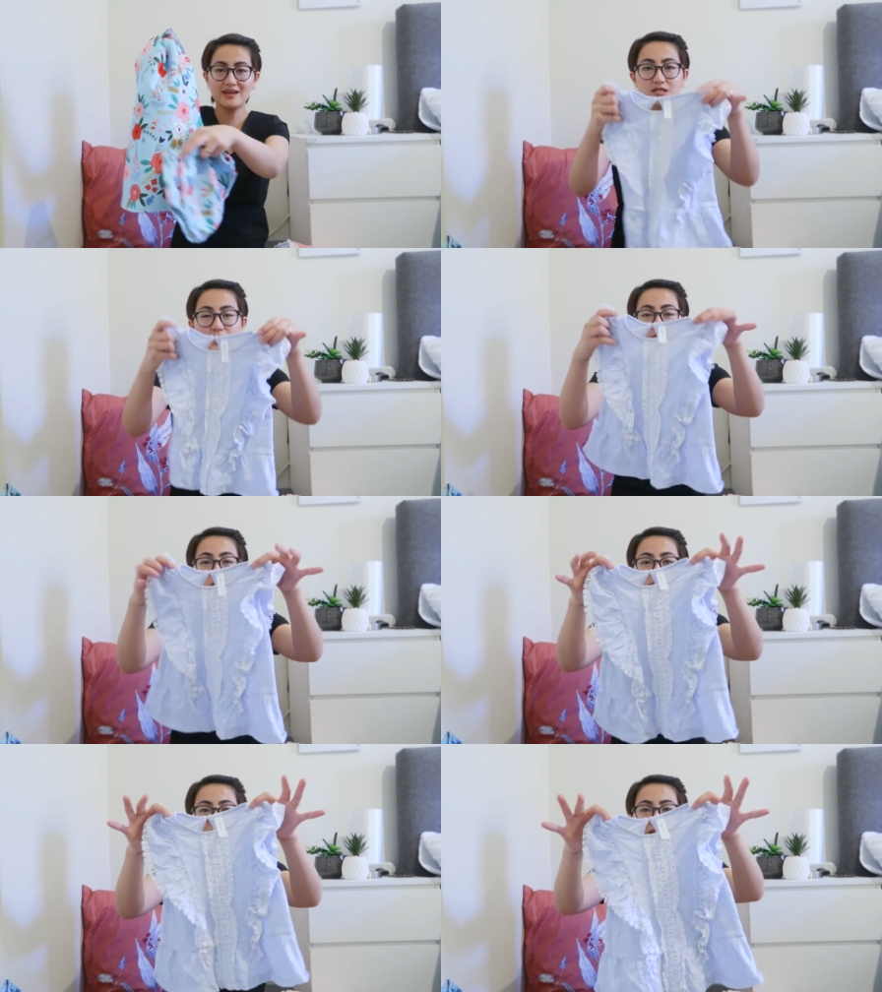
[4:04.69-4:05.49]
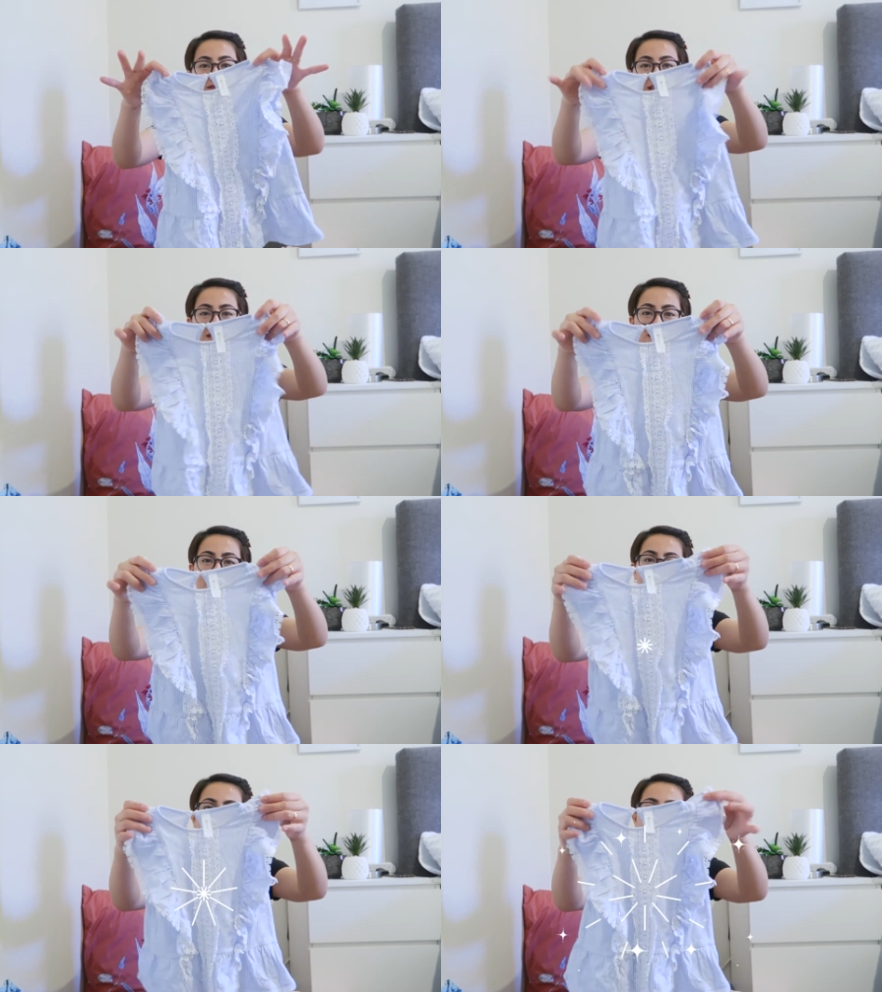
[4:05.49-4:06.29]
So, we also have this
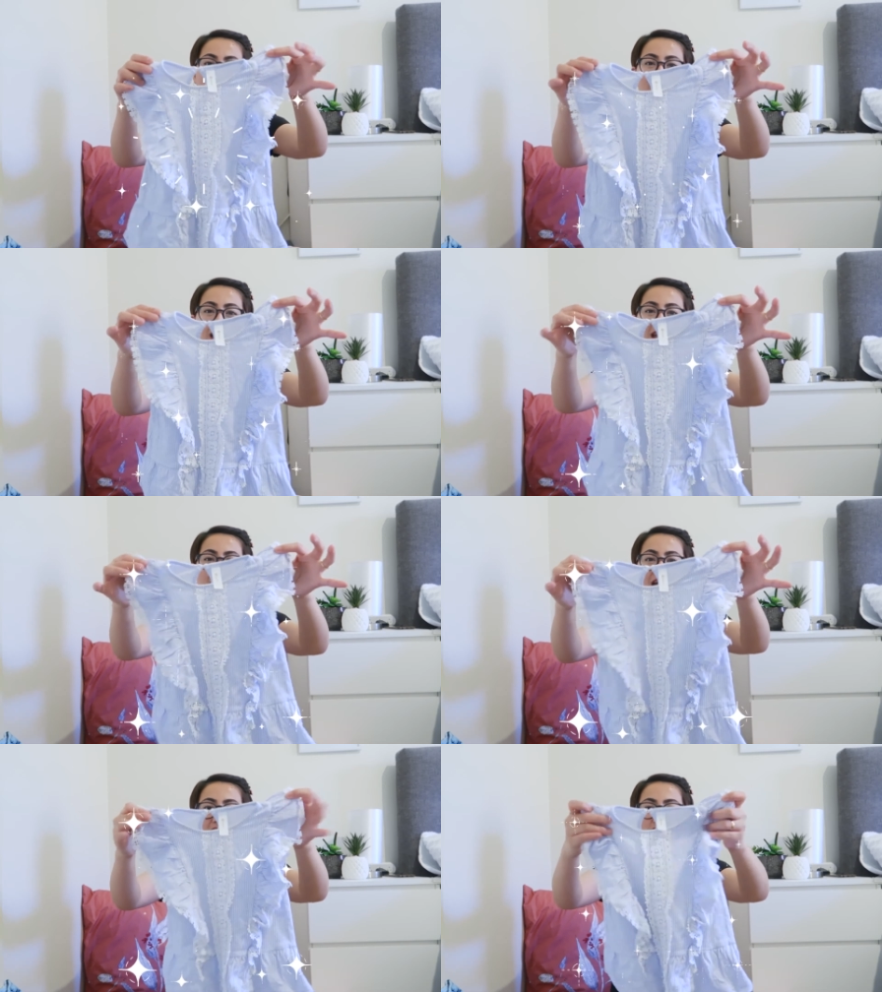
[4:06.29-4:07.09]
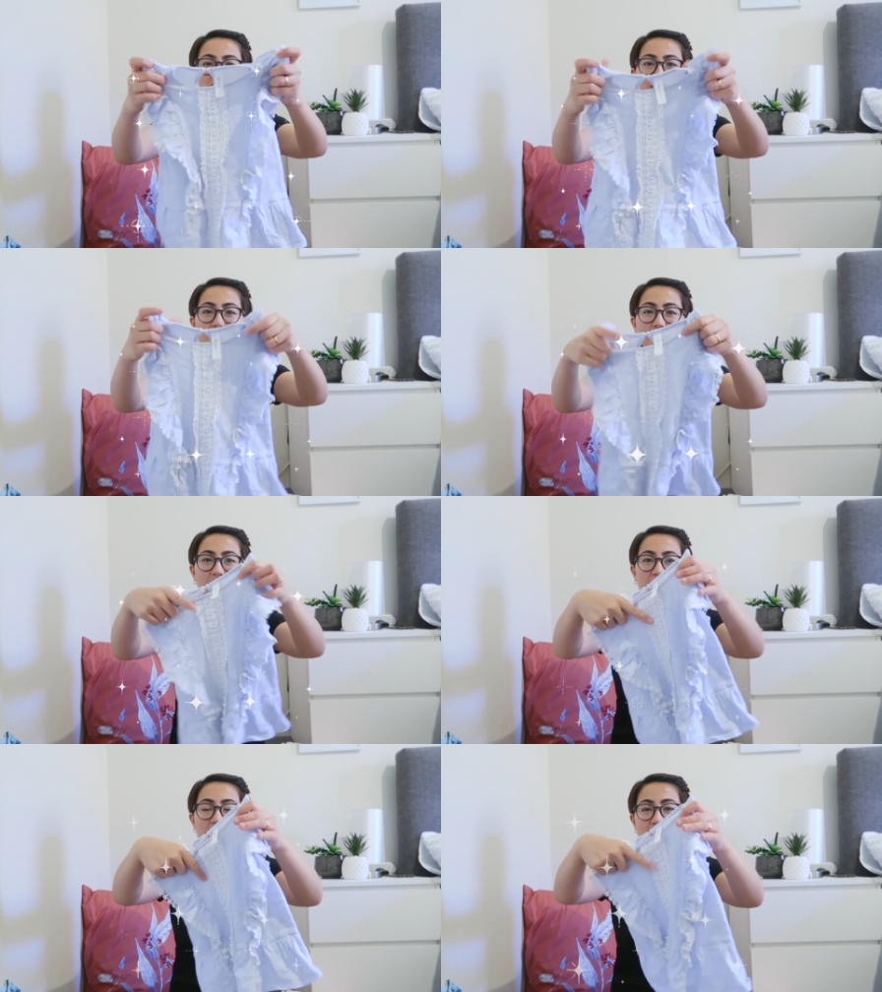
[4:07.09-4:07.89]
stuff na, ayan siya, may
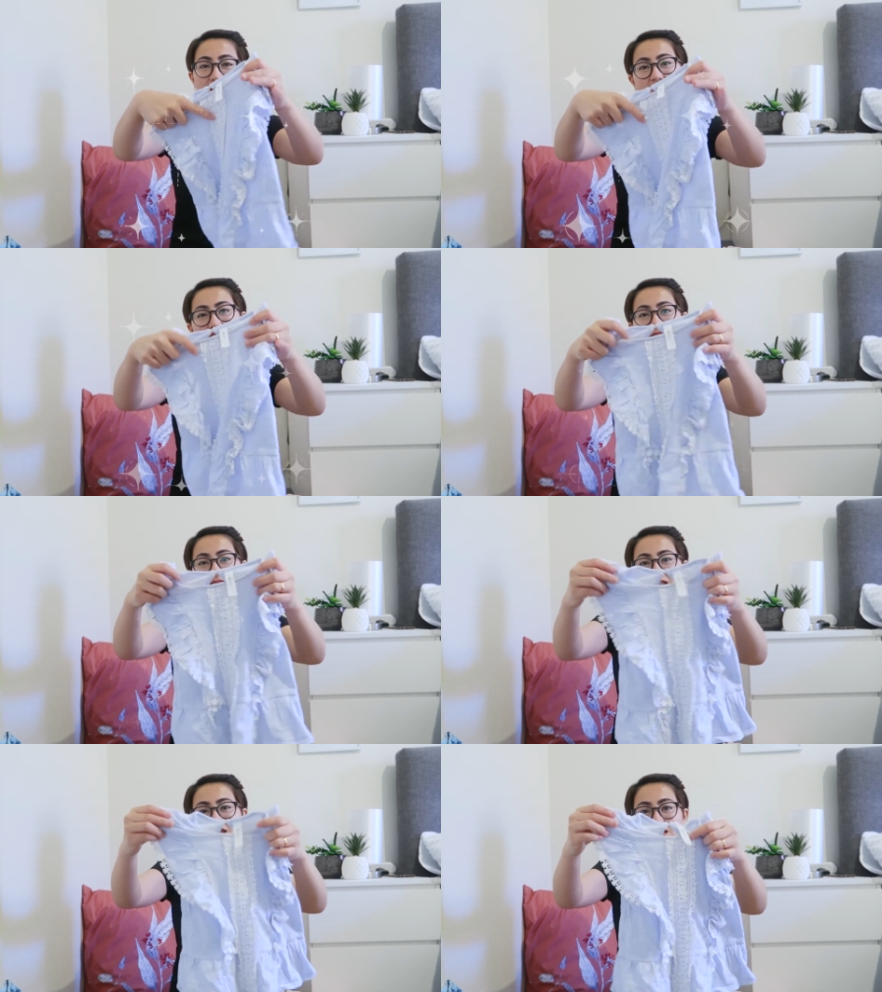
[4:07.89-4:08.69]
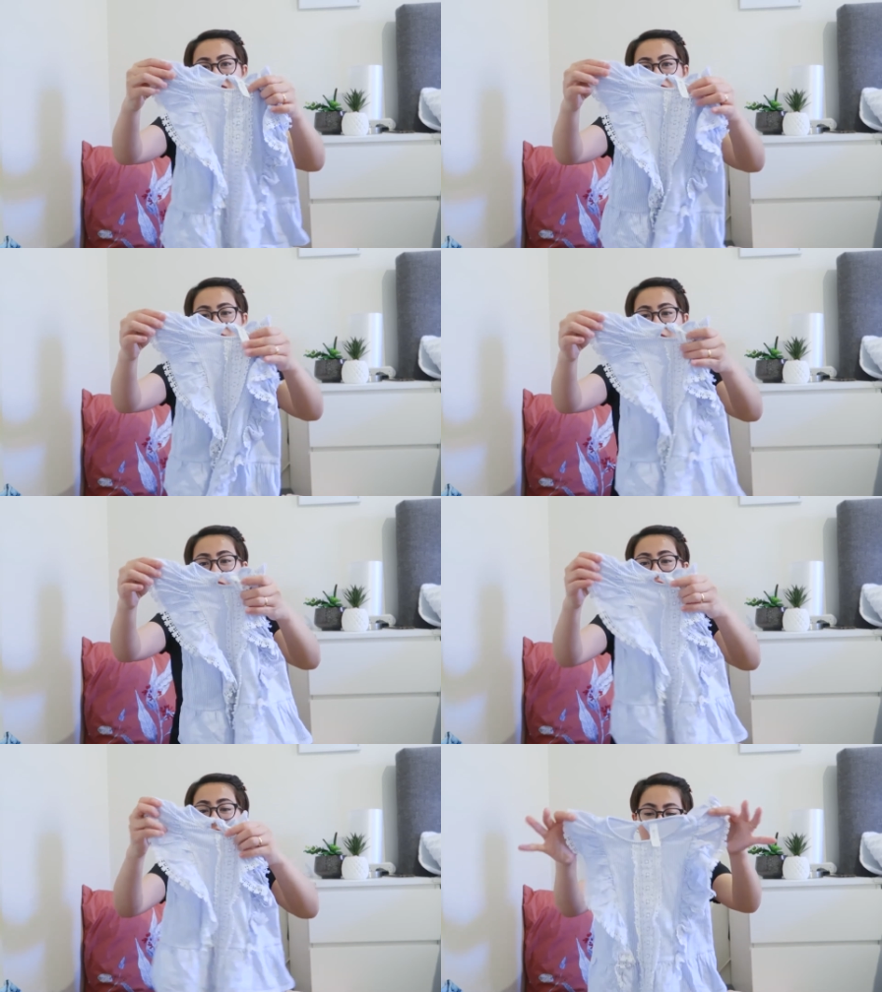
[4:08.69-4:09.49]
parang lace details lang siya dito
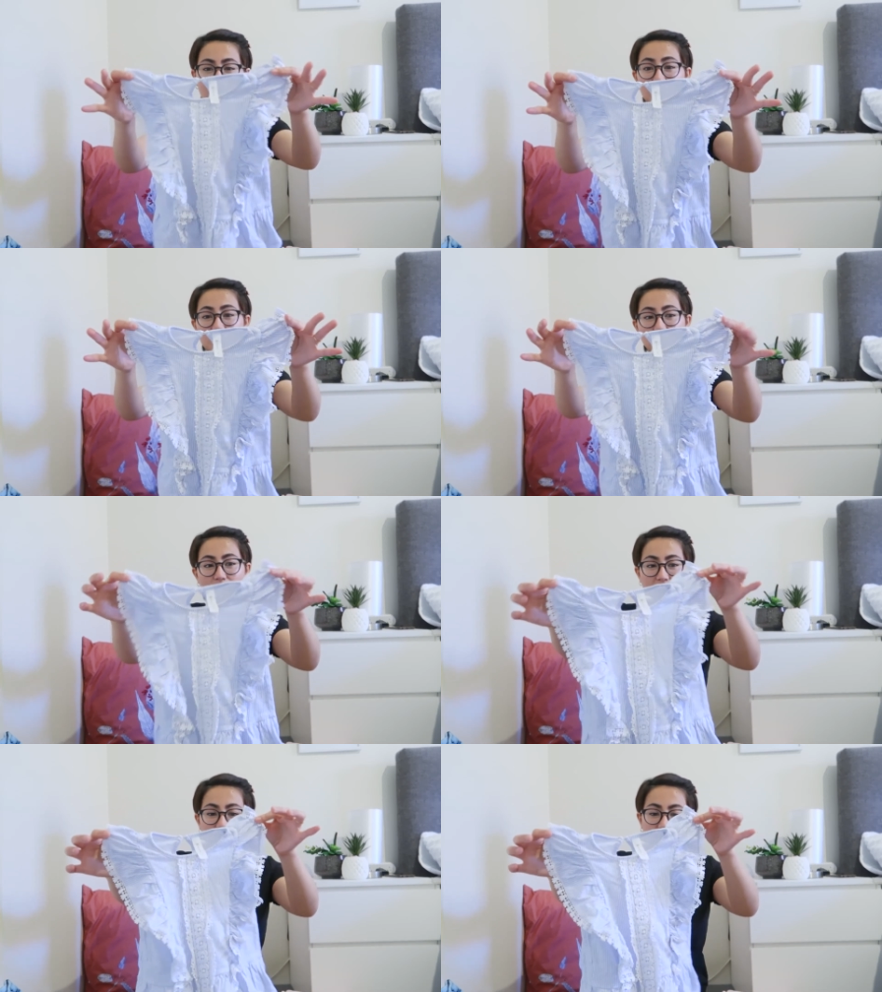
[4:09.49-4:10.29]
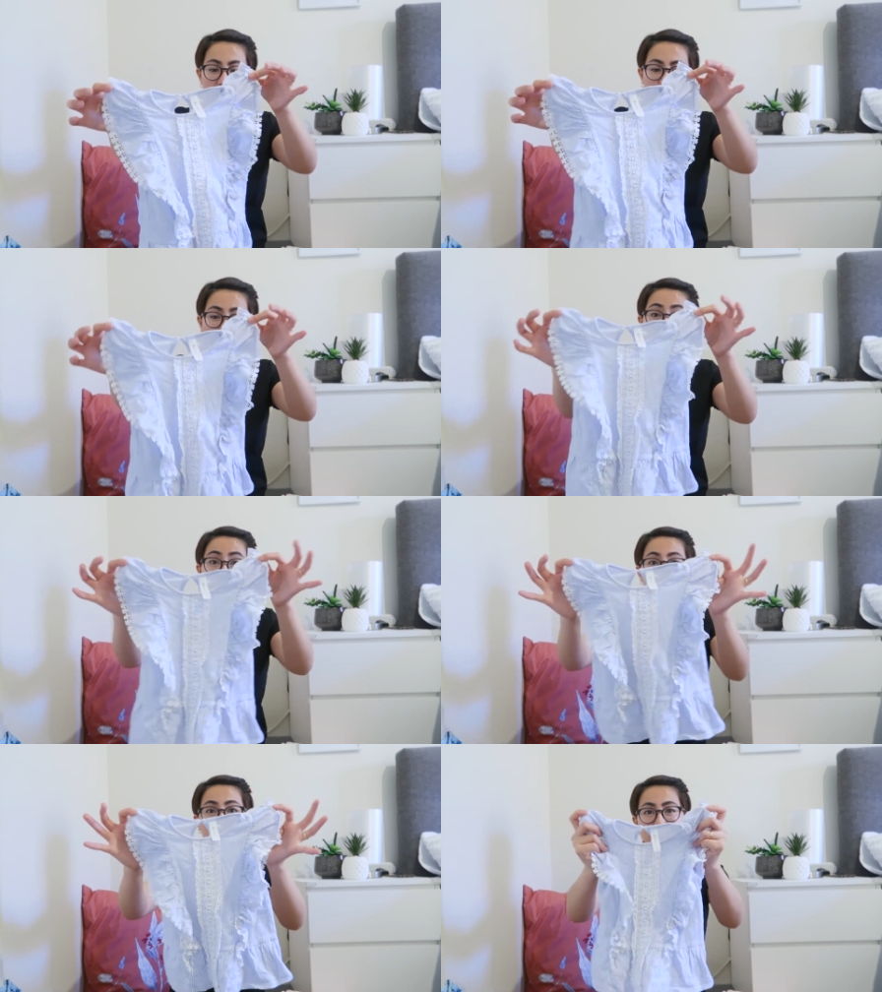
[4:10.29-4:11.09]
and ang ganda ng quality niya for 50